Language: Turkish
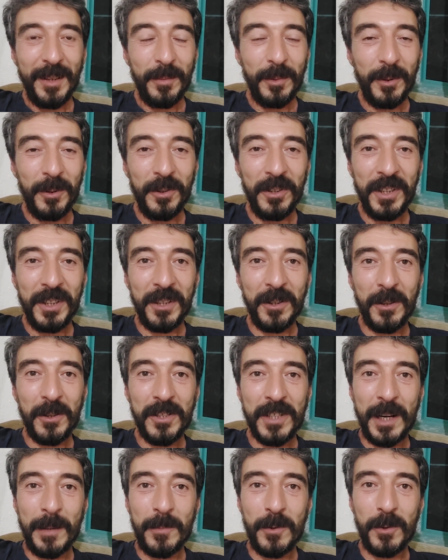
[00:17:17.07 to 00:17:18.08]
Bu ürünleri de
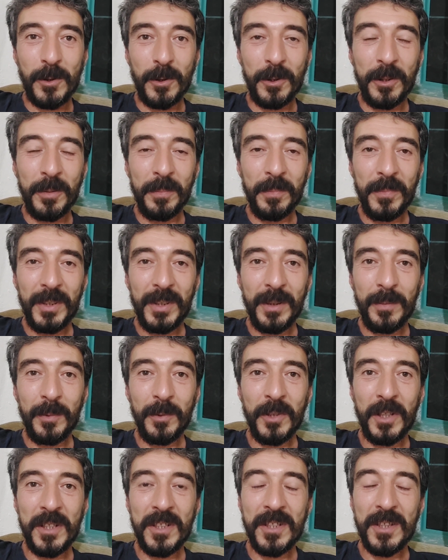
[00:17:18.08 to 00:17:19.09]
göstermiş oldum. E,
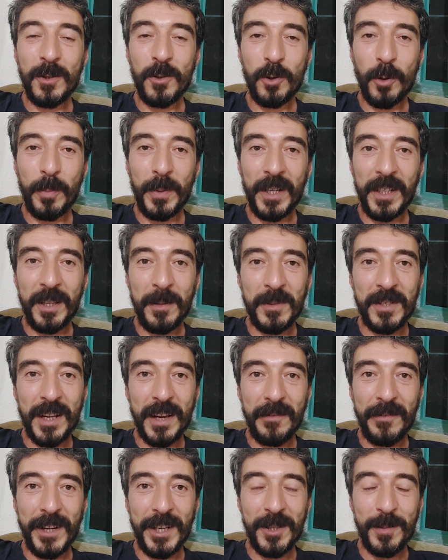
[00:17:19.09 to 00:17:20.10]
bunlar için de Shopier'de bir
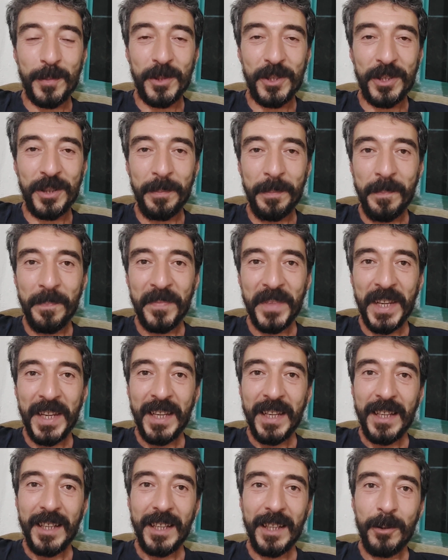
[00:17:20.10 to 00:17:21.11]
sayfa açmıştım.
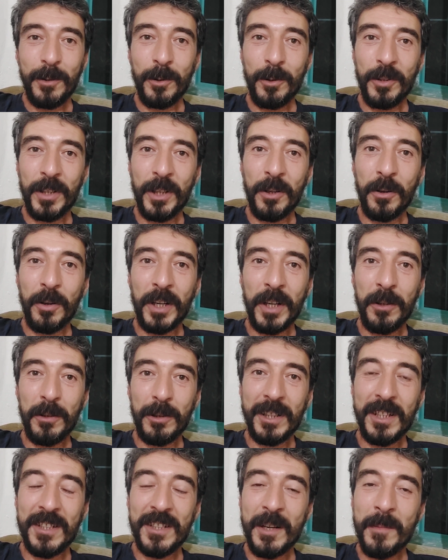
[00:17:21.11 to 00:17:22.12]
E, ürünleri oraya
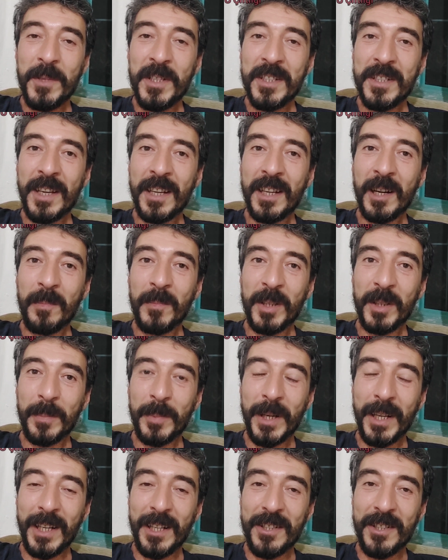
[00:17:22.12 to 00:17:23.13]
yükleyeceğim. Instagram'da da
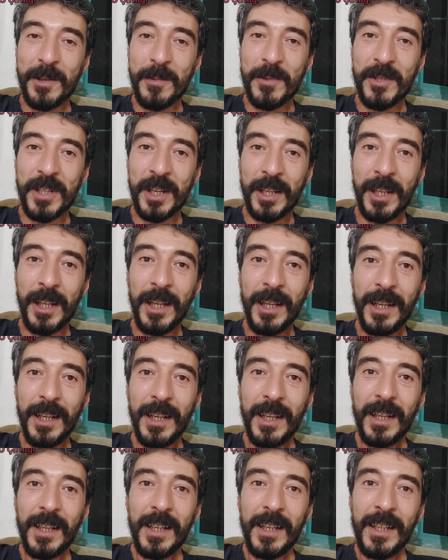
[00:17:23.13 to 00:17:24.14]
paylaşacağım inşallah.
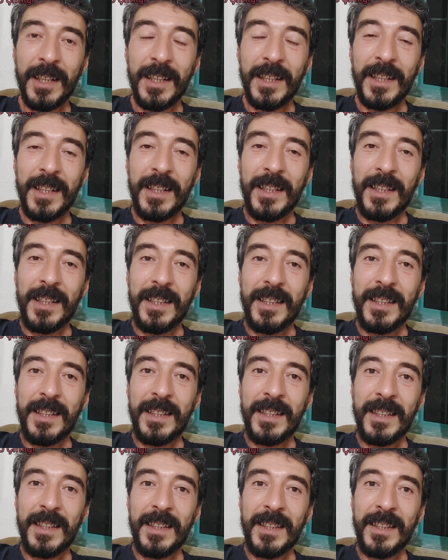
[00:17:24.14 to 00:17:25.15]

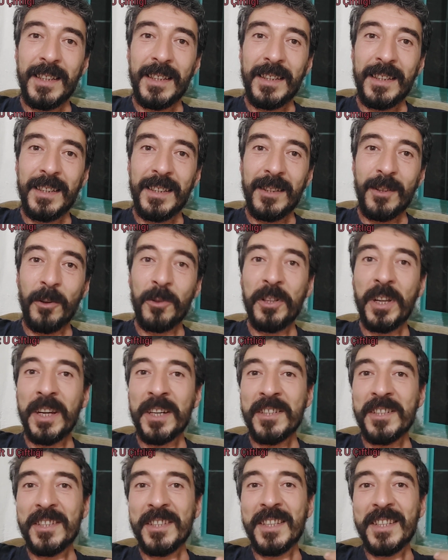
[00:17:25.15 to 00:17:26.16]
E, onun
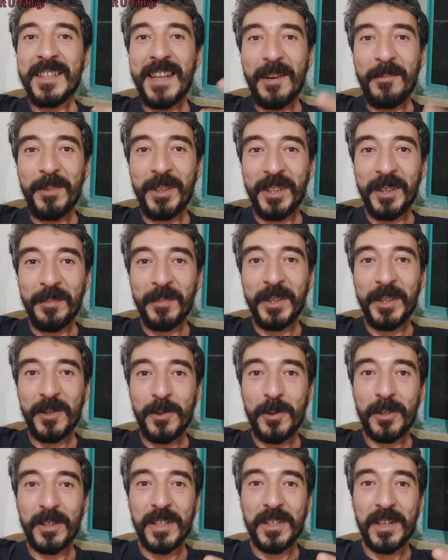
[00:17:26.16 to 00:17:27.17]
haricinde Selmin Hanım'a da
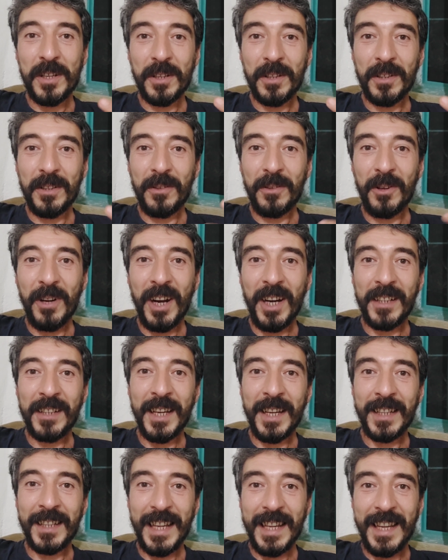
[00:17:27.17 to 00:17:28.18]
çok teşekkürler
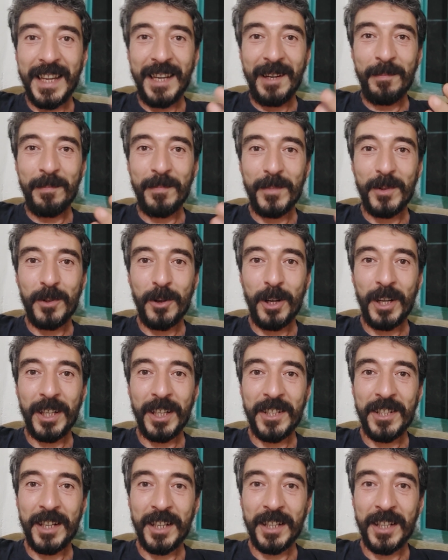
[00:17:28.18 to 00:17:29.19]
derken elim şöyle
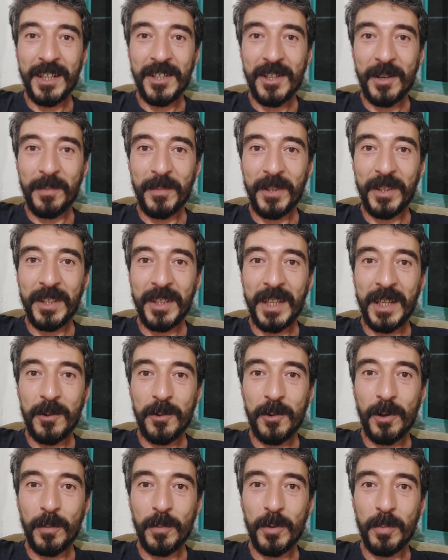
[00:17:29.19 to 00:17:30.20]
geçerken camda da
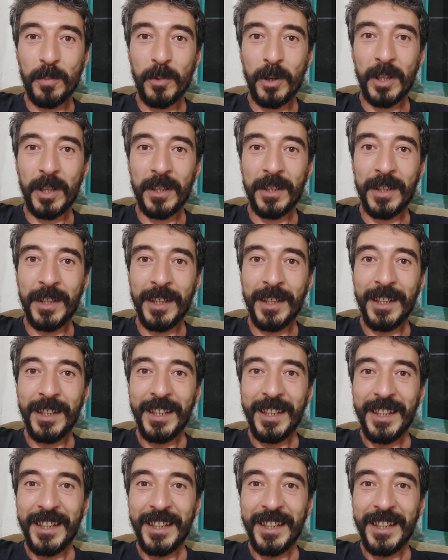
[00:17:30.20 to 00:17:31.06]
yansıyormuşum bu arada.